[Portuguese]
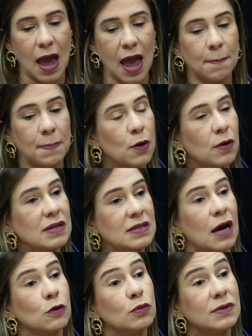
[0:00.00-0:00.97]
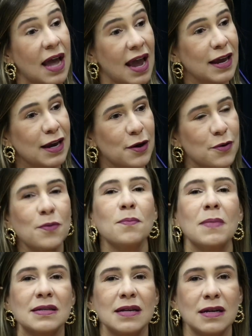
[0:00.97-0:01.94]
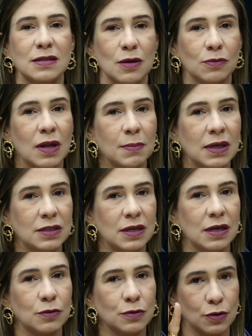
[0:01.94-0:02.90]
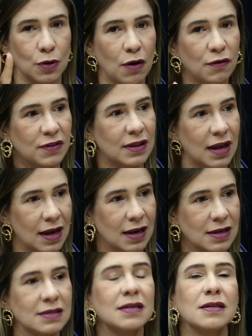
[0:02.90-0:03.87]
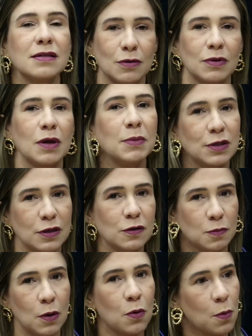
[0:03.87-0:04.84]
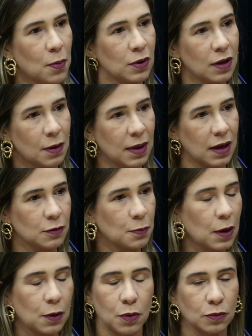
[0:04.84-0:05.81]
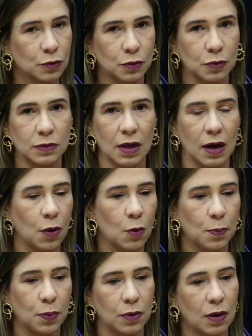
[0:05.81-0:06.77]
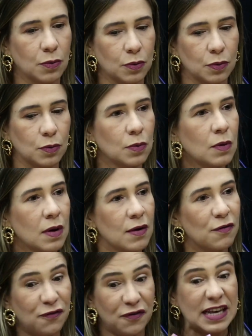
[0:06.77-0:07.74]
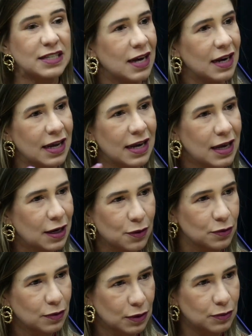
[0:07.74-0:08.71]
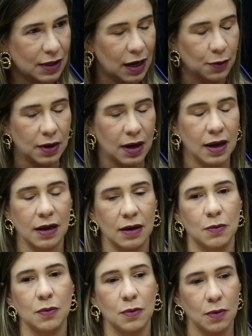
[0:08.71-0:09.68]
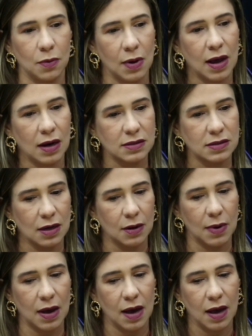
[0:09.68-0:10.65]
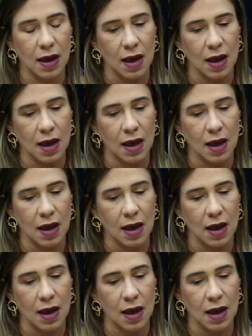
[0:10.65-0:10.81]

é priorizado o técnico, mas eles são demitidos, nove deles Perfeito. são demitidos pelo comportamento, pelo Sim. conduta ou por algum fit ali que não, não deu, né? Tá. Com, com, relação a,